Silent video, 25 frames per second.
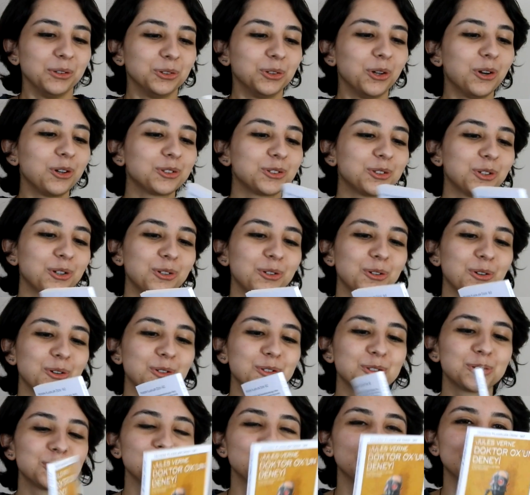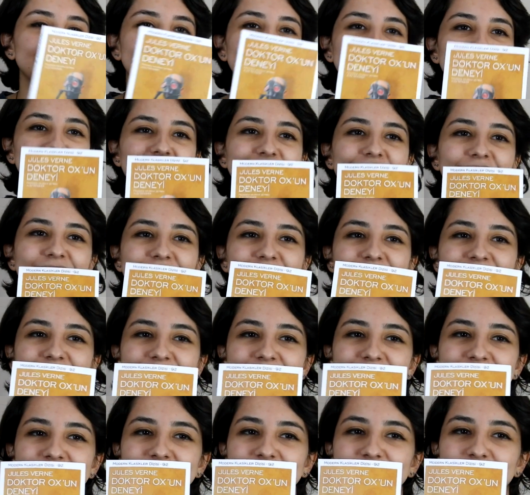Doktor Ox'un deneyi.
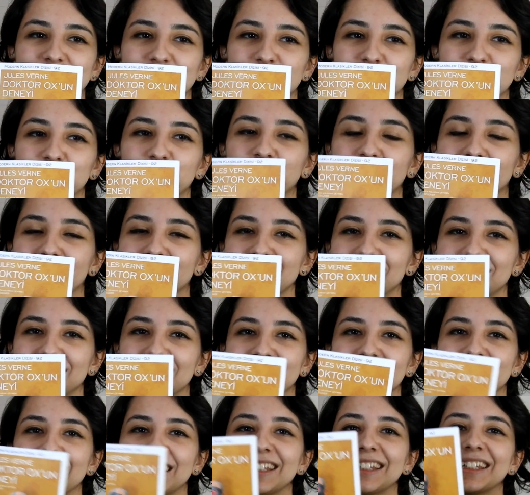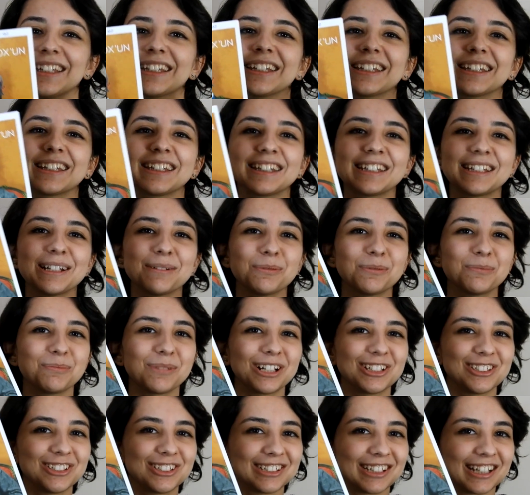Bu da kitabın
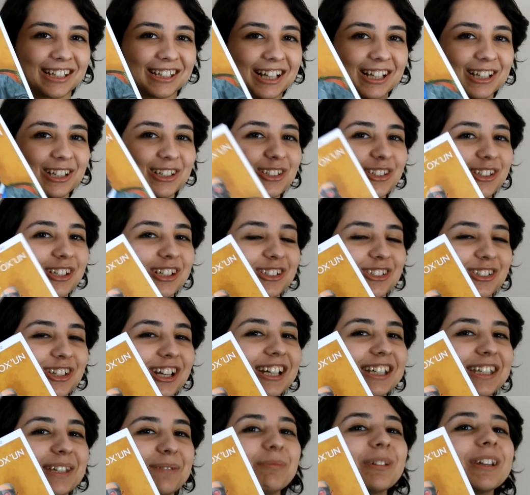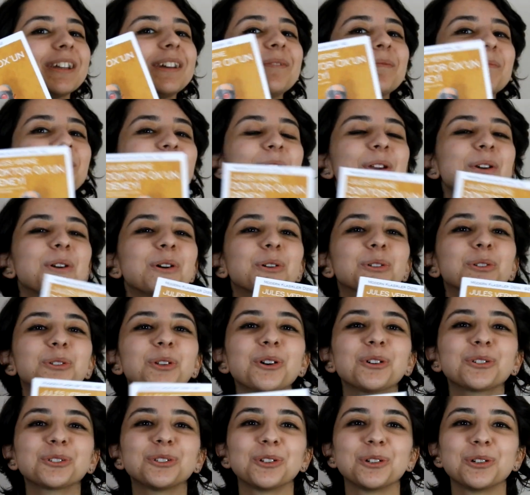başından anlaşılacağı gibi
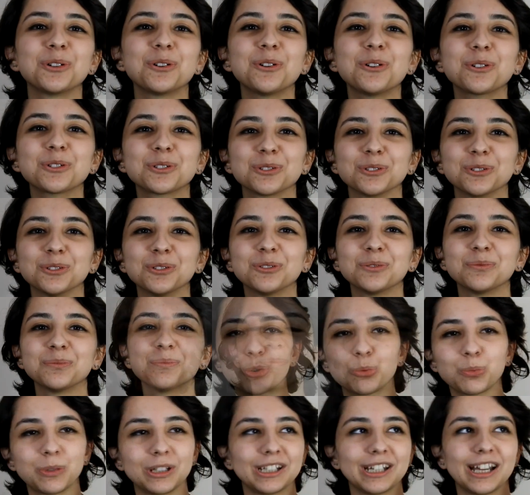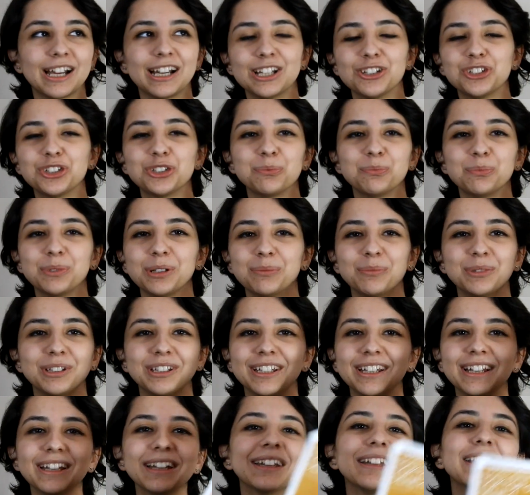Doktor Ox'un küçük bir yerleşim
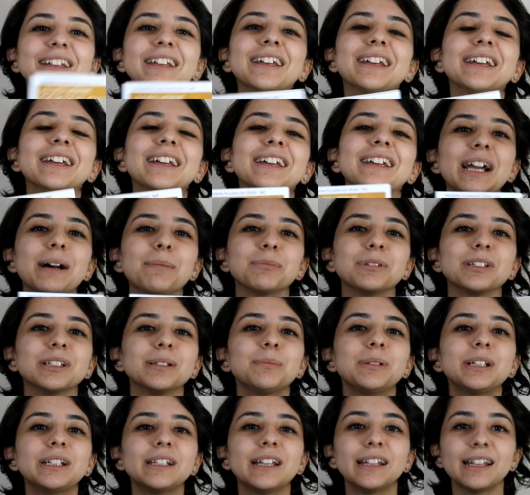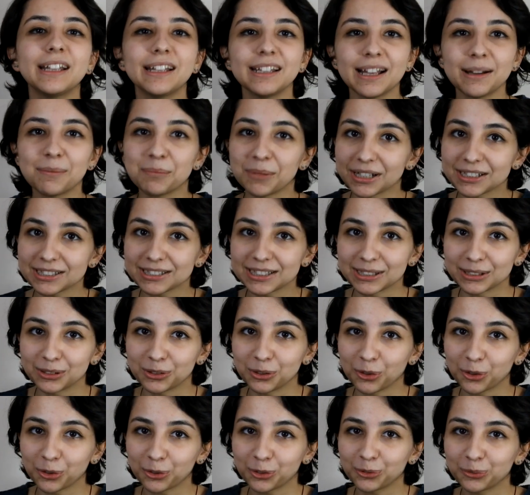biriminde yaptığı bir deneyden
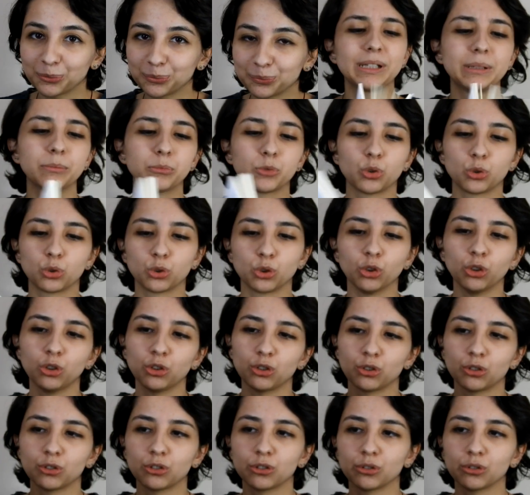bahsediyor. Bilim kurgu.